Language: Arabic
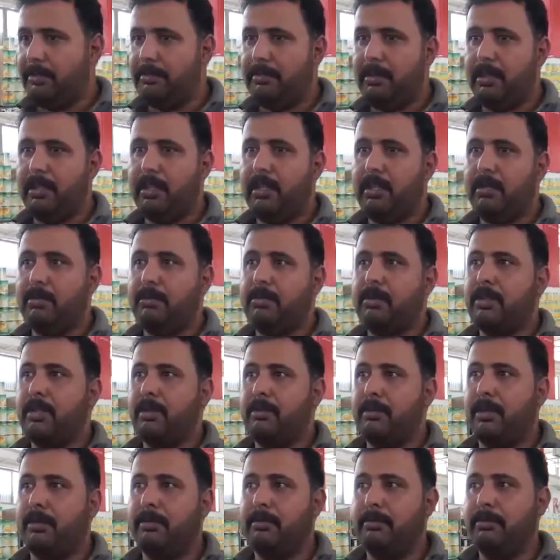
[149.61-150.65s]
الحمد لله الامور
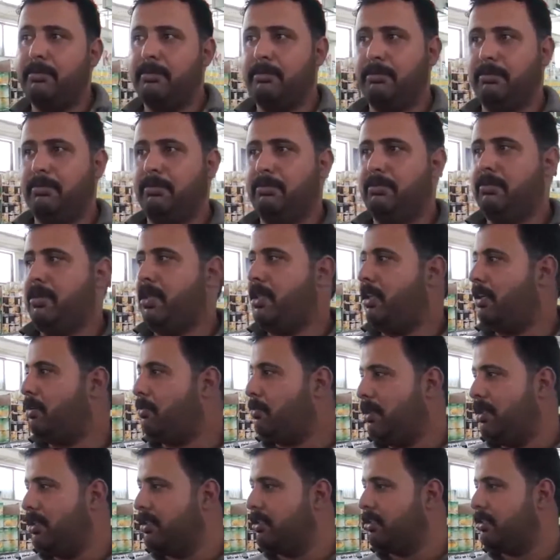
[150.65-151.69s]
تمام. وضع
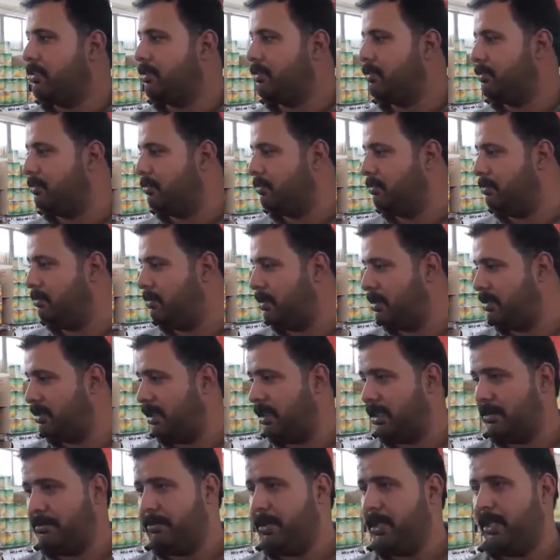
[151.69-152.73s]
كويس
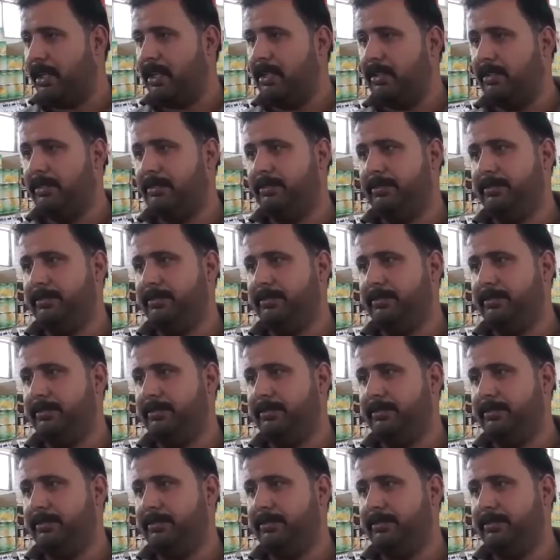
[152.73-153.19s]
واسعار منيحه.